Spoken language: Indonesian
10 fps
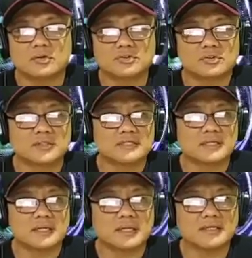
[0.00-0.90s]

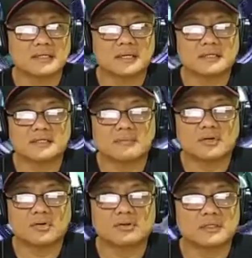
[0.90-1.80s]
konsultasikan lagi ya
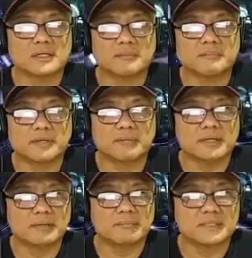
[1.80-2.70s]
sama dokter
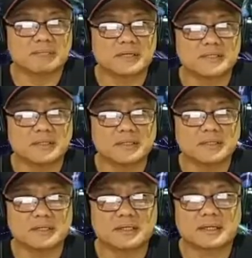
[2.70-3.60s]
pribadi masing-masing
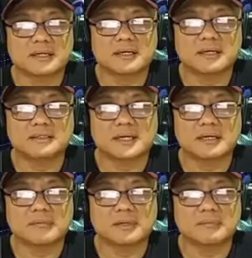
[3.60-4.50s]
karena
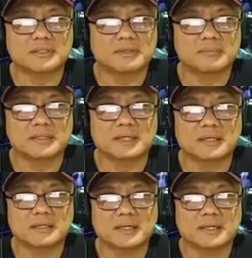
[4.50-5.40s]
jangan ambil
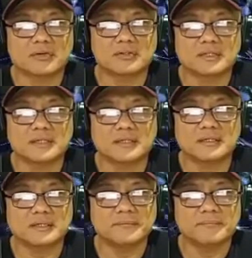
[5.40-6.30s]
mentah-mentah dari konten
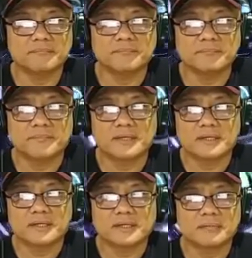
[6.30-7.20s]
ini
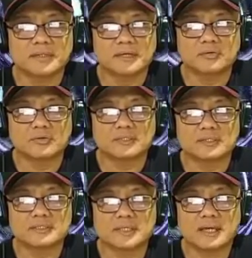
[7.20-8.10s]
karena ini menyangkut
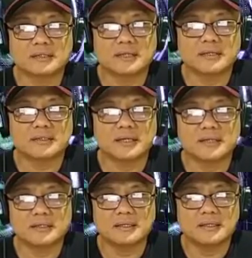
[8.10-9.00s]
kesehatan
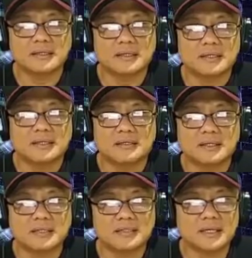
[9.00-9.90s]
ya.
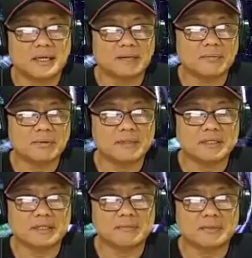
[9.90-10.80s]
Dan jika memang
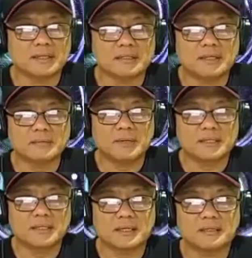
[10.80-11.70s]
tidak keberatan,
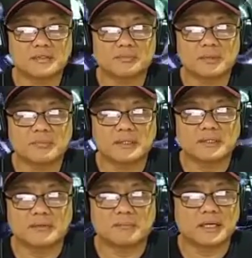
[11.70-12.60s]
bagikan supaya
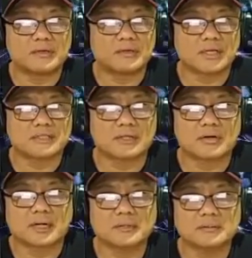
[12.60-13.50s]
banyak mengedukasi
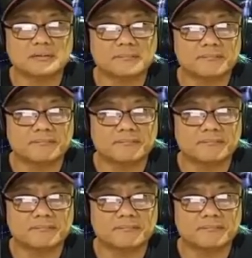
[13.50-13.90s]
orang.